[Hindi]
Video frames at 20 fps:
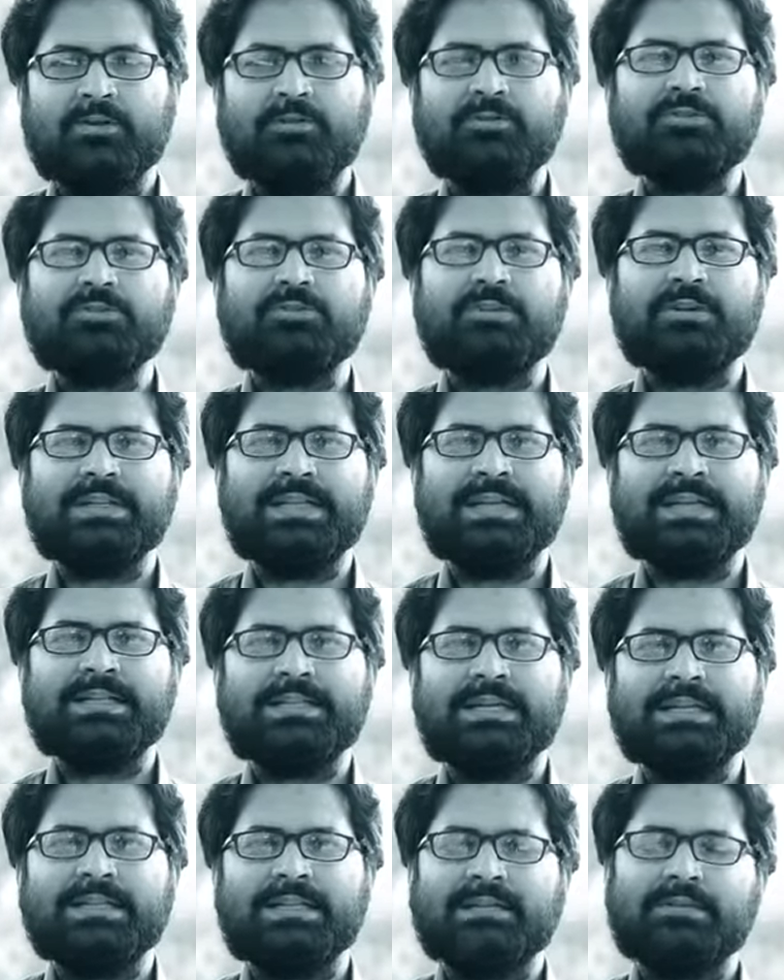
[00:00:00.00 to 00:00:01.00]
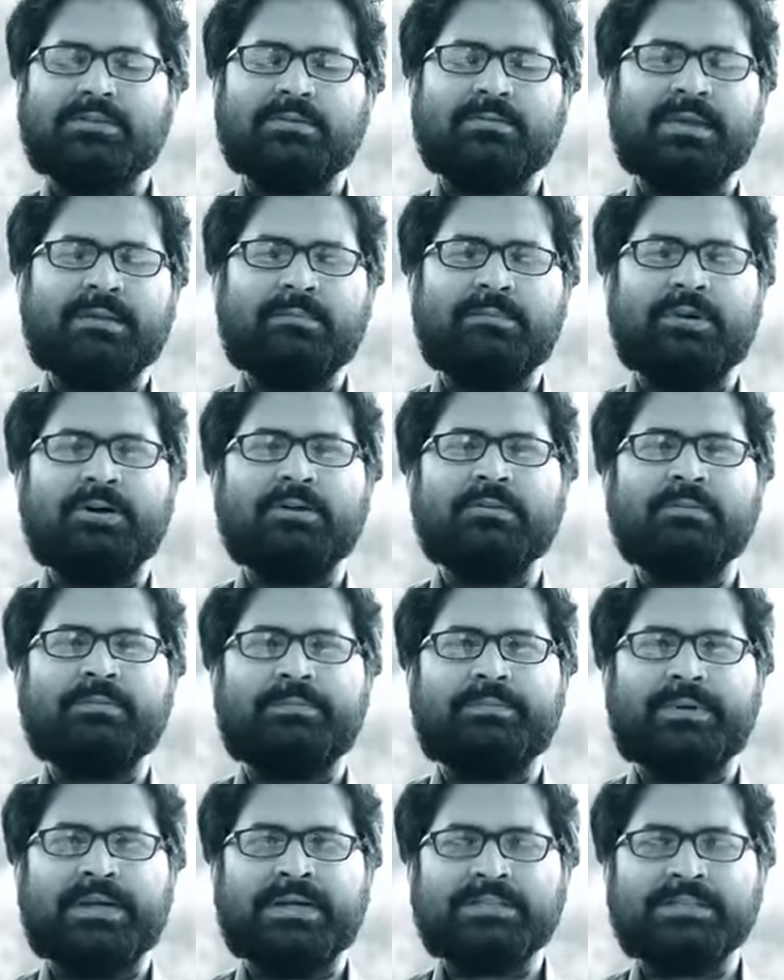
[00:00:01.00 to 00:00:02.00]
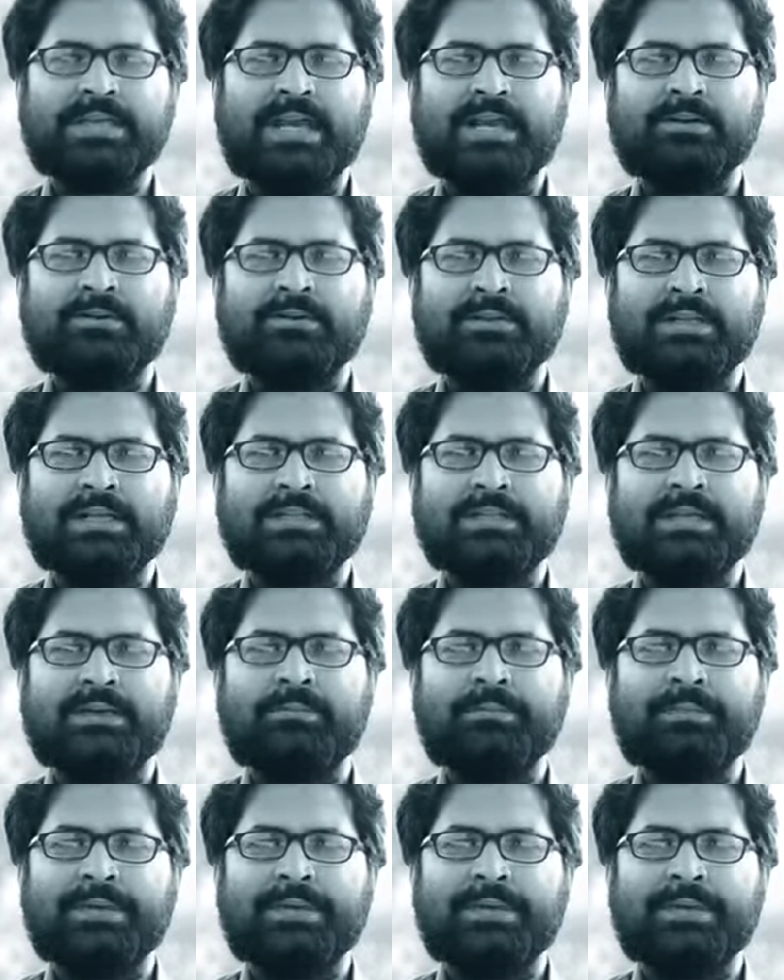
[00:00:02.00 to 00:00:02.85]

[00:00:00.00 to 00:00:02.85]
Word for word: उसको देखता था तो मैं बहुत परेशान हो जाता